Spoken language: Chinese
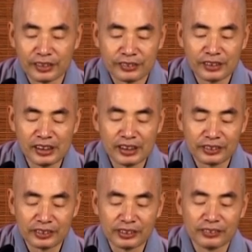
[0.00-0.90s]
随意的
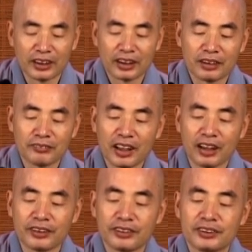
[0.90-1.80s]
使用啊，搞不
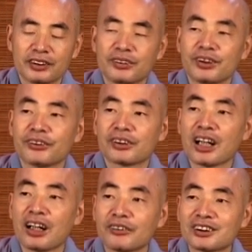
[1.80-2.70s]
好就会有
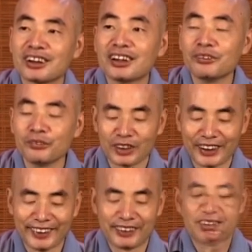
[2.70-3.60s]
盗生物
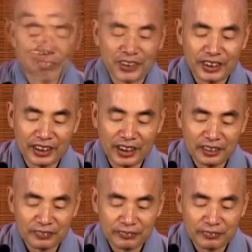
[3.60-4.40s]
的一个问题的。